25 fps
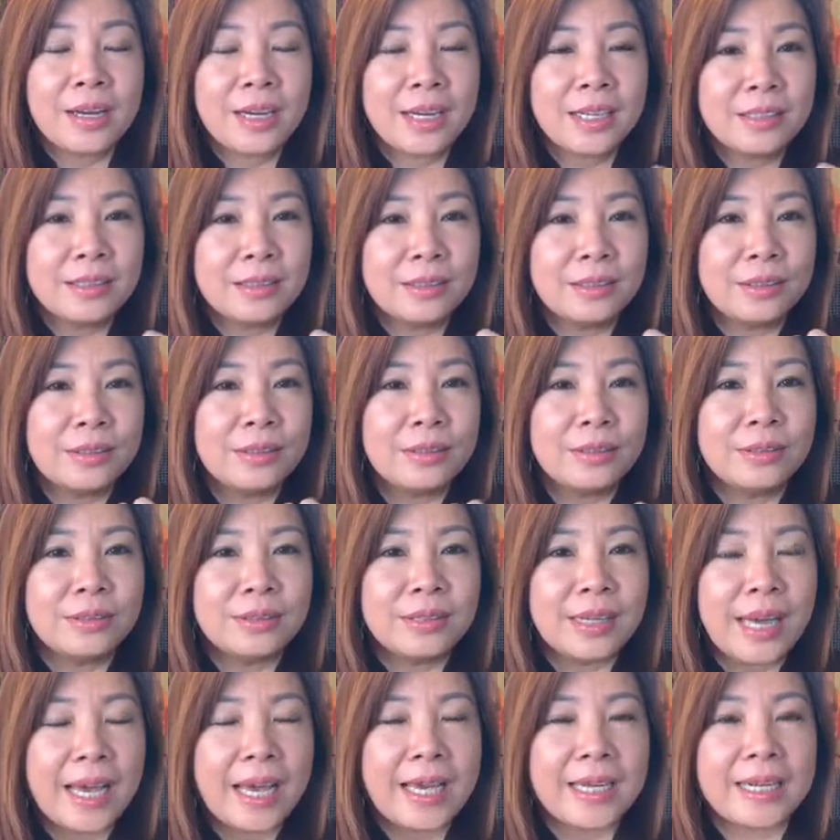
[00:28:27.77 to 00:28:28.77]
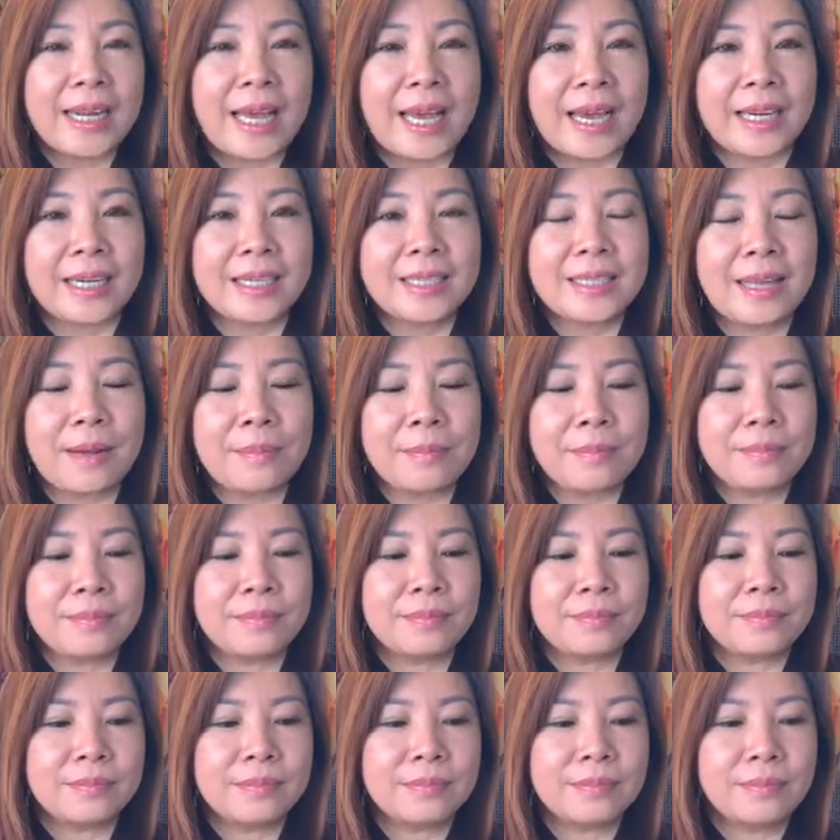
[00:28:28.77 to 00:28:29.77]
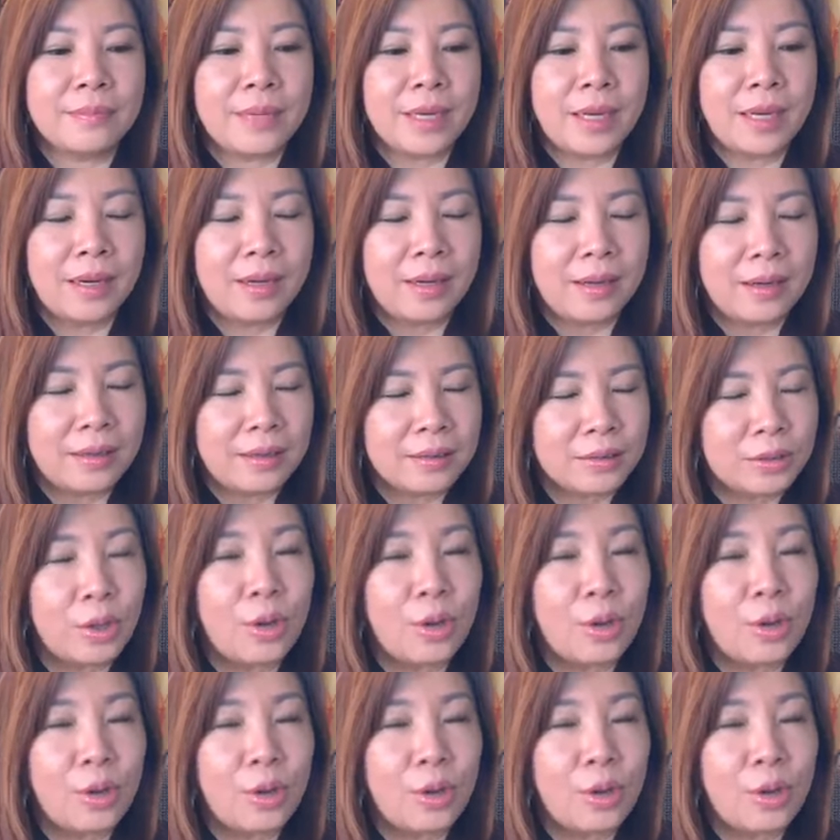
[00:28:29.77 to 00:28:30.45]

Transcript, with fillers: cái từ trường an lạc cái tâm à,